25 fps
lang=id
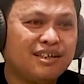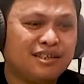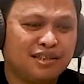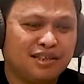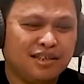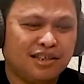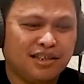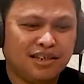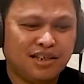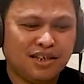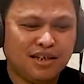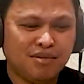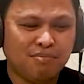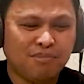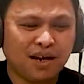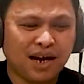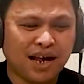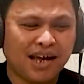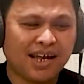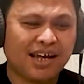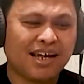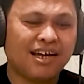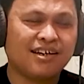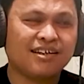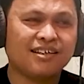Hmm. Di
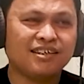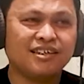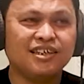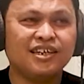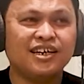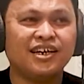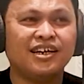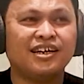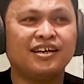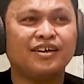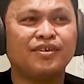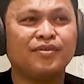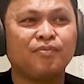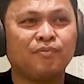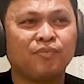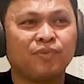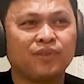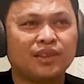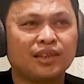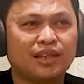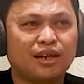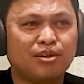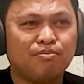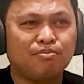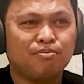belakang dia
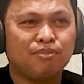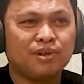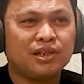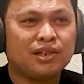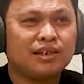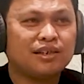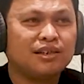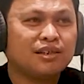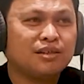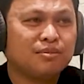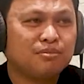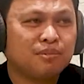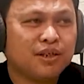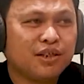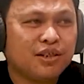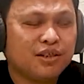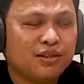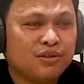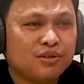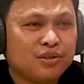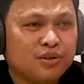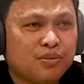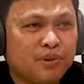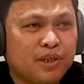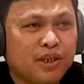tampil
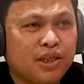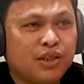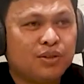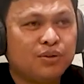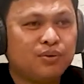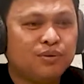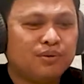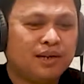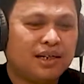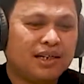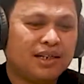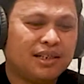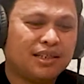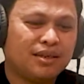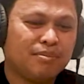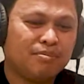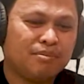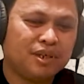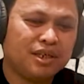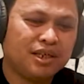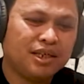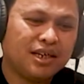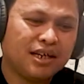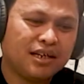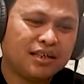begitu spiritual
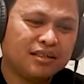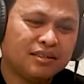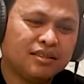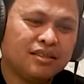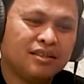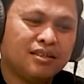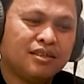tapi yang